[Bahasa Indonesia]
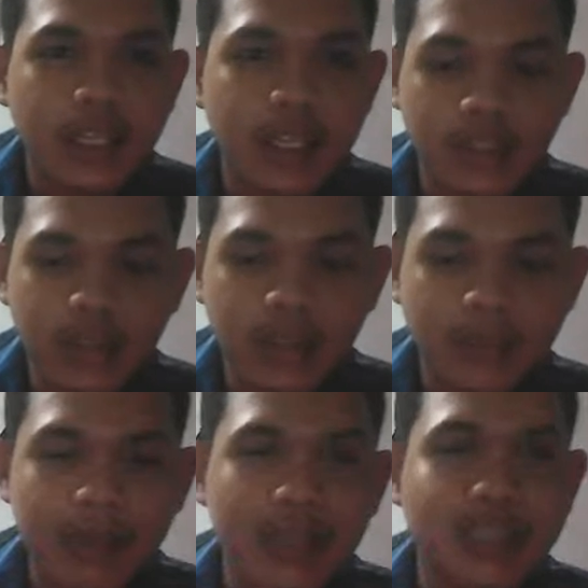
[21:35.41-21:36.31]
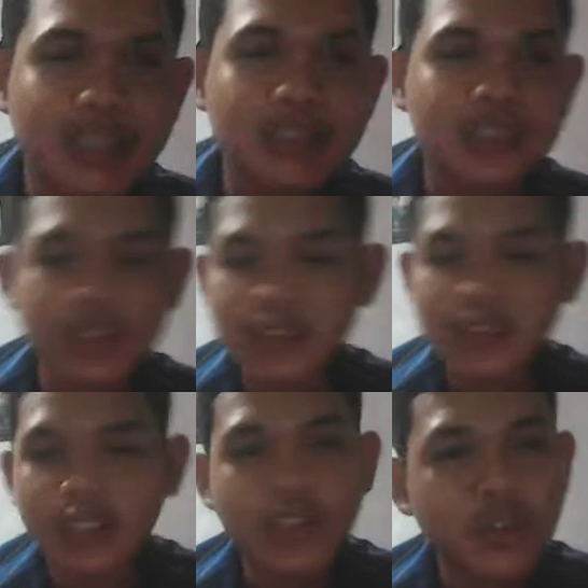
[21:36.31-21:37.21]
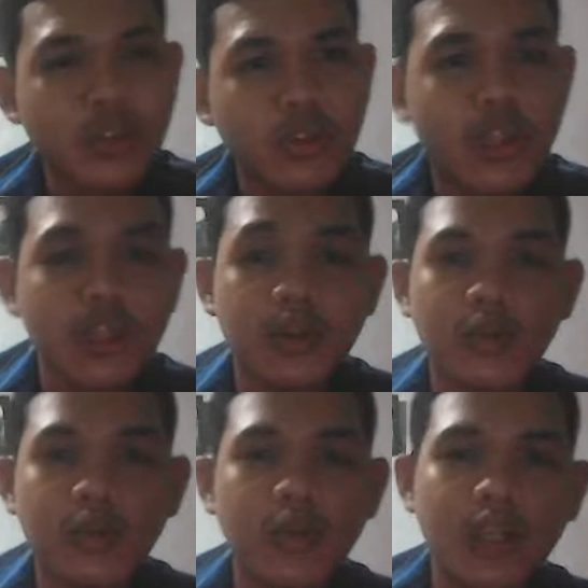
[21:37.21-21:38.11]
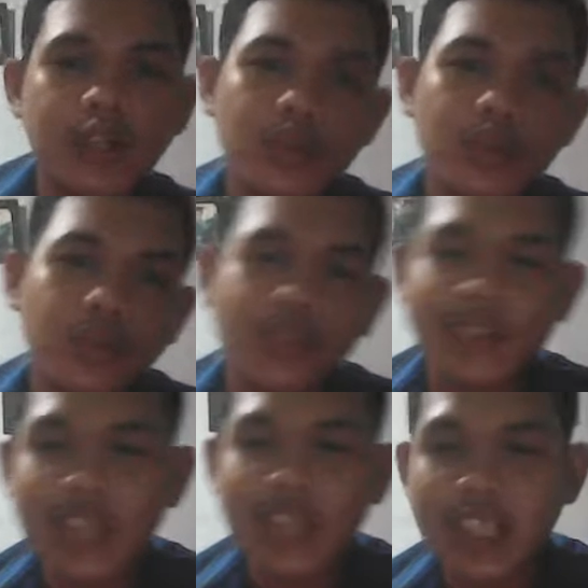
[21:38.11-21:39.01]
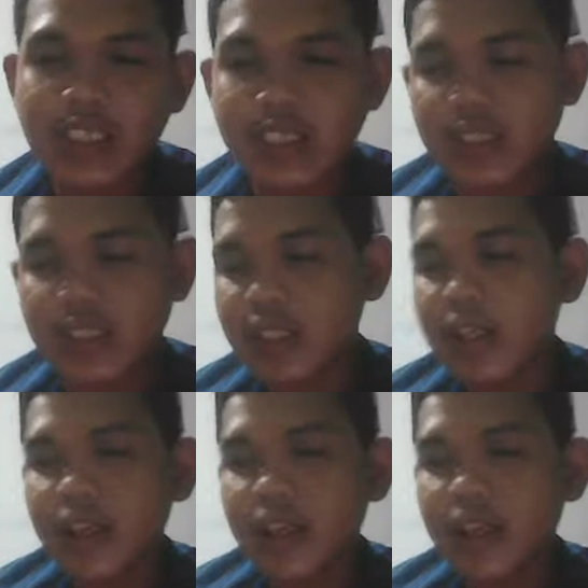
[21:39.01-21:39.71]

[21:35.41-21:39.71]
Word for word: Nah, atau 18. Itu kalau ukuran untuk teks